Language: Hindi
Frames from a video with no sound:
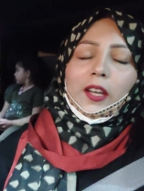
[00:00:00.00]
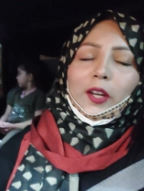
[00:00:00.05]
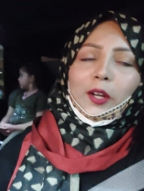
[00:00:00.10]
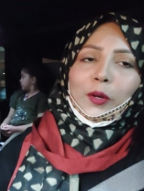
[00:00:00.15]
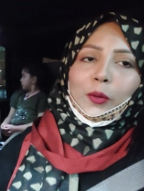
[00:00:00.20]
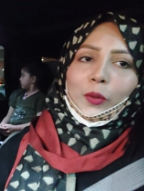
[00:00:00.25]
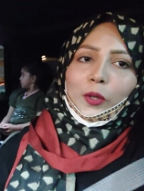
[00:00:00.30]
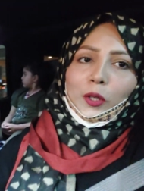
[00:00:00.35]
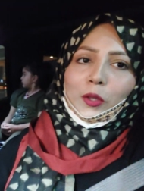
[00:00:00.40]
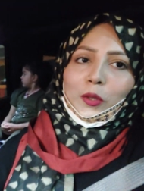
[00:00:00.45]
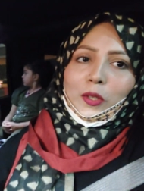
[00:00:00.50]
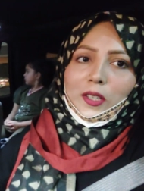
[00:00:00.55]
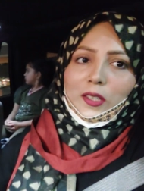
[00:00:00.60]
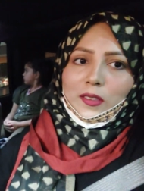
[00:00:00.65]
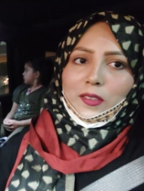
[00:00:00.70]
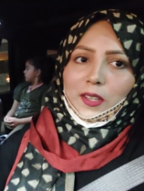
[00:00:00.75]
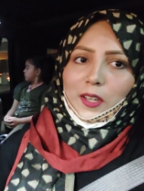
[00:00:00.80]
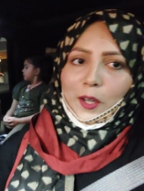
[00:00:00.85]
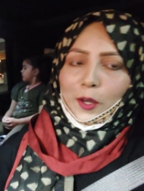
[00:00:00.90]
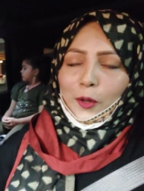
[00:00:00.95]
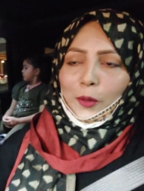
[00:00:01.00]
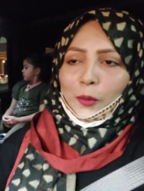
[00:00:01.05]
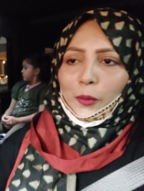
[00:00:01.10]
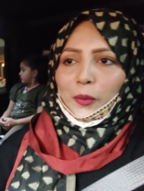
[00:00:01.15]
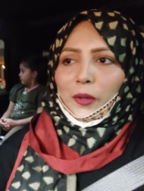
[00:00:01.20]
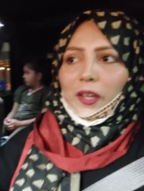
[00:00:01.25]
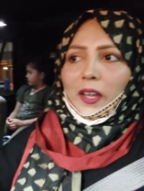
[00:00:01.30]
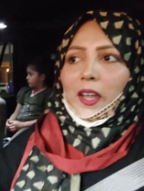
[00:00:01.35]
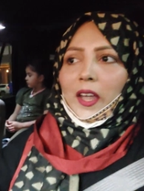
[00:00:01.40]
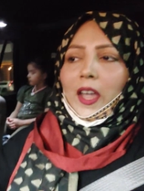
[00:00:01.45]
नहीं करूँगी तो किससे
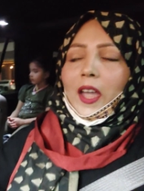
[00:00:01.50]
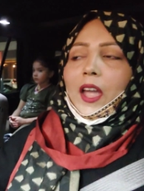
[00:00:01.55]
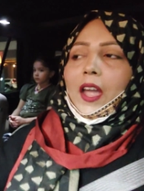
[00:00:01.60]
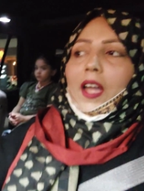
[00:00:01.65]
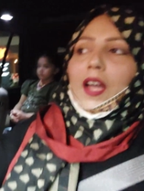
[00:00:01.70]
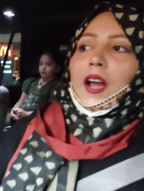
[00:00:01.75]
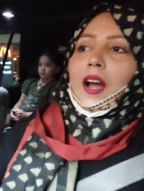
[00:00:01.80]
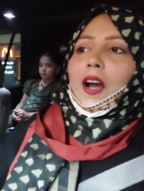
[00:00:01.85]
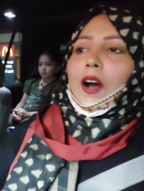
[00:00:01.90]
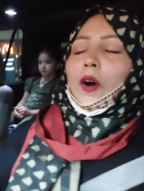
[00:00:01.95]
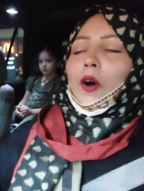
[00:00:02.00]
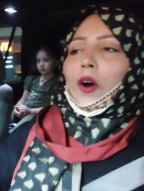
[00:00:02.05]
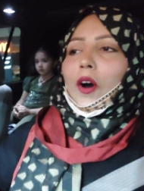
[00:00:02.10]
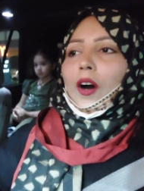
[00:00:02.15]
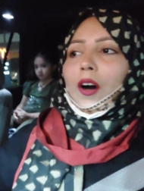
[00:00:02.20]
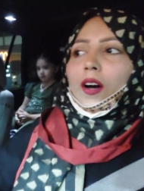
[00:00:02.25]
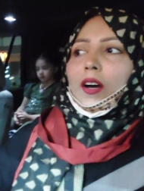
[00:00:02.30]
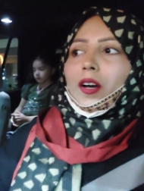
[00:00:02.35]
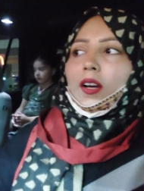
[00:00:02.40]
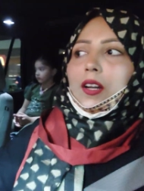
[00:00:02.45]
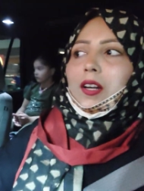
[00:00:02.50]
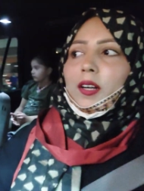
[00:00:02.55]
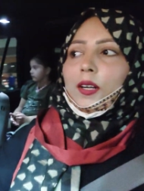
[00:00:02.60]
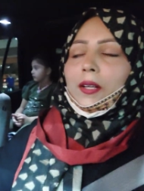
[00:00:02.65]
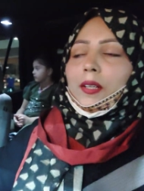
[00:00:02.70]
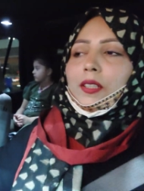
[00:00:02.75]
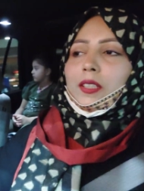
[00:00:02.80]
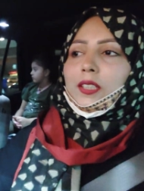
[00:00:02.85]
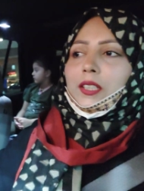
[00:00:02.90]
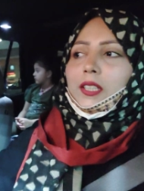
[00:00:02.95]
करूँगी
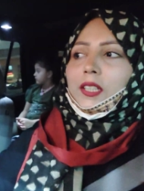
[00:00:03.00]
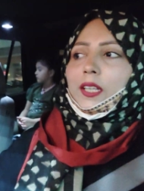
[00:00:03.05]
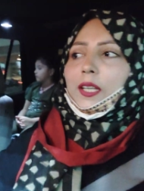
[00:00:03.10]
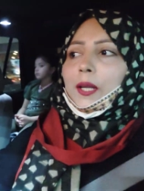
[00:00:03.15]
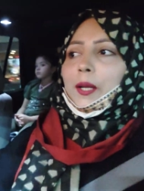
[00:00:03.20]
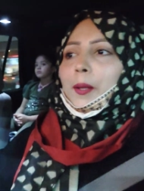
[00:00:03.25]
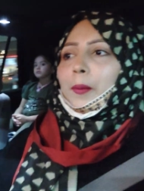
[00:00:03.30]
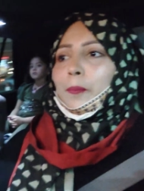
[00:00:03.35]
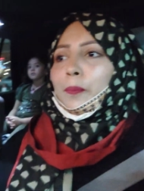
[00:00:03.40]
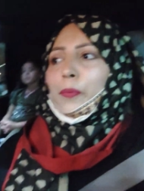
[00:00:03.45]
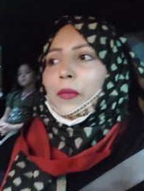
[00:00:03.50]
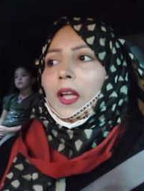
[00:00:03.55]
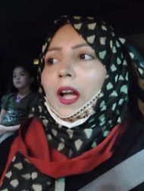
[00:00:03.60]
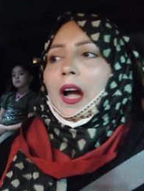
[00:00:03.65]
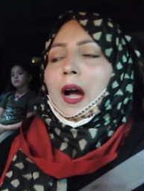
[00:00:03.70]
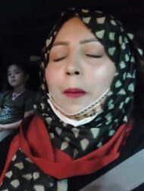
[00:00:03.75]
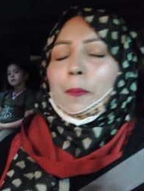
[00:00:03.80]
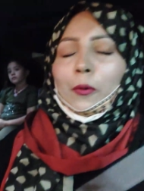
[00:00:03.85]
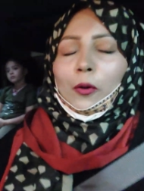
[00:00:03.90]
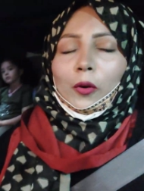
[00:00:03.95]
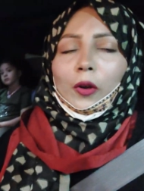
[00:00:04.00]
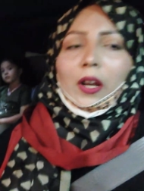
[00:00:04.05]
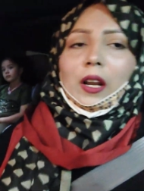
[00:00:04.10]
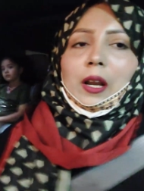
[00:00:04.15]
और जी आप लोगों